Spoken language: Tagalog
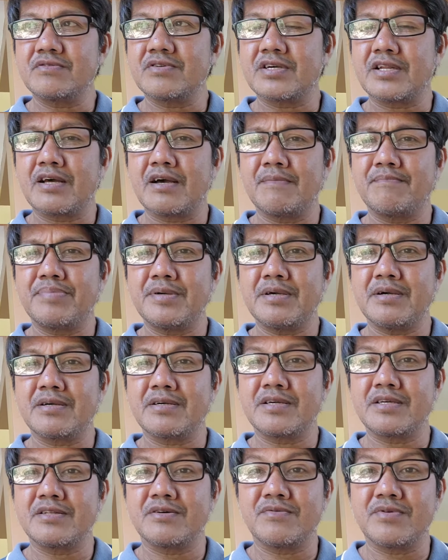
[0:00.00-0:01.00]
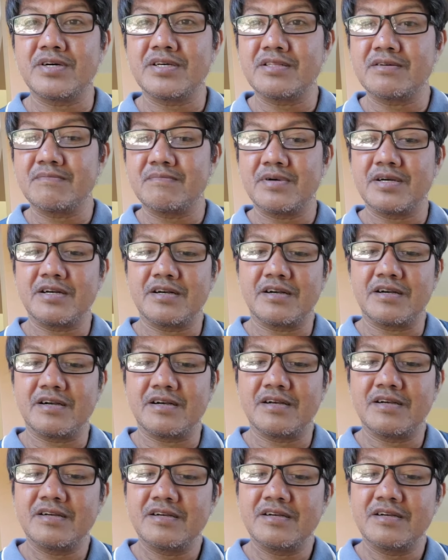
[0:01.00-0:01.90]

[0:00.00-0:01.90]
Grabe ang ginawa ng mga